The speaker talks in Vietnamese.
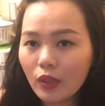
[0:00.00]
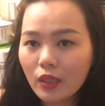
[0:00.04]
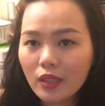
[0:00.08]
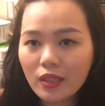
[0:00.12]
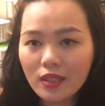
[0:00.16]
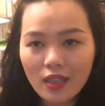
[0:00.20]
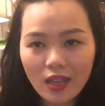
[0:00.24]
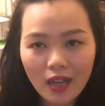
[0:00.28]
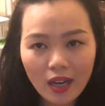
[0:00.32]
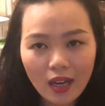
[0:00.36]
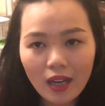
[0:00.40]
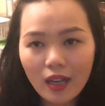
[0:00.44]
đi
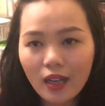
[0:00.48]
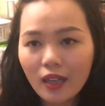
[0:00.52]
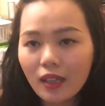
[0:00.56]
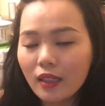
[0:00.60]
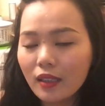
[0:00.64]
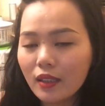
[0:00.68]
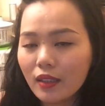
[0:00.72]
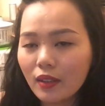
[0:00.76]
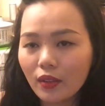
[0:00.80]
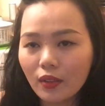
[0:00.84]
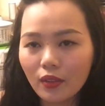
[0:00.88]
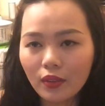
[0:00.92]

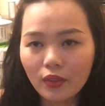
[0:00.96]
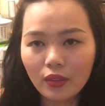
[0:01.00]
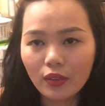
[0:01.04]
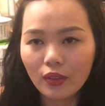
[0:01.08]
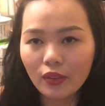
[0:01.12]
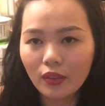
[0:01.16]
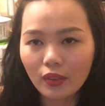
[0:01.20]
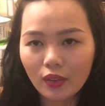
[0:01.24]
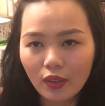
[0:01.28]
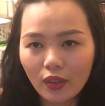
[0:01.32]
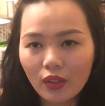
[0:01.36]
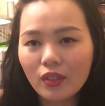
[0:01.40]
chơi,
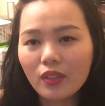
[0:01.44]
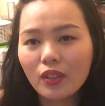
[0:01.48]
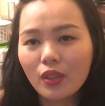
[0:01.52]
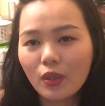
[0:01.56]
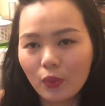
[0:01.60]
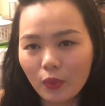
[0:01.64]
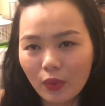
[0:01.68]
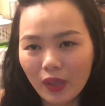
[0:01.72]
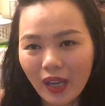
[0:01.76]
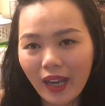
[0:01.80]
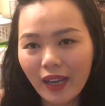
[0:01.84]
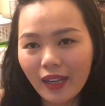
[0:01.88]
rồi có
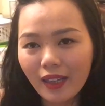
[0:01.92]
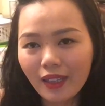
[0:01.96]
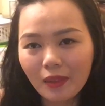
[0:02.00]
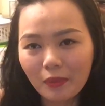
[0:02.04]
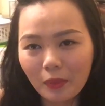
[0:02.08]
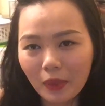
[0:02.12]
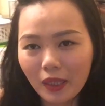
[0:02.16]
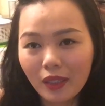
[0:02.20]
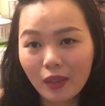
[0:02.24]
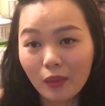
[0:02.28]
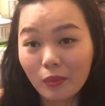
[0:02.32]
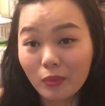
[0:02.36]
nhiều cái
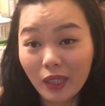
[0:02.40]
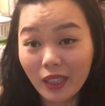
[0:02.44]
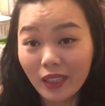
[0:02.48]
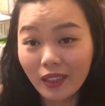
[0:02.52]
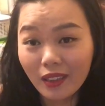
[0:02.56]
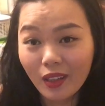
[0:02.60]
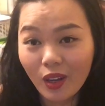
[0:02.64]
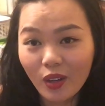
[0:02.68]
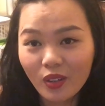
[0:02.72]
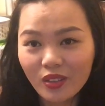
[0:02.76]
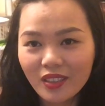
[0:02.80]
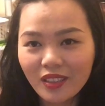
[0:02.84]
mình không
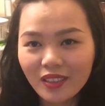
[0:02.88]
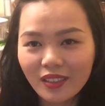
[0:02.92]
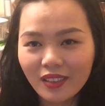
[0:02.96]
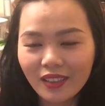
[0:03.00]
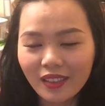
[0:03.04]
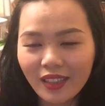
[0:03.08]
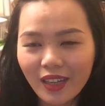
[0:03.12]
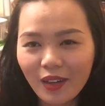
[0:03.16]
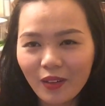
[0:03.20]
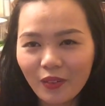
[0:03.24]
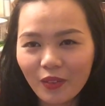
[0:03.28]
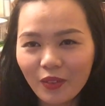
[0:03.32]
thể đoán trước
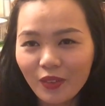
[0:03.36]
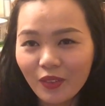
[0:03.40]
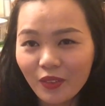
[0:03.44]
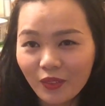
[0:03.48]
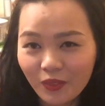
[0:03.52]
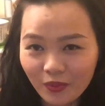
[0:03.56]
được.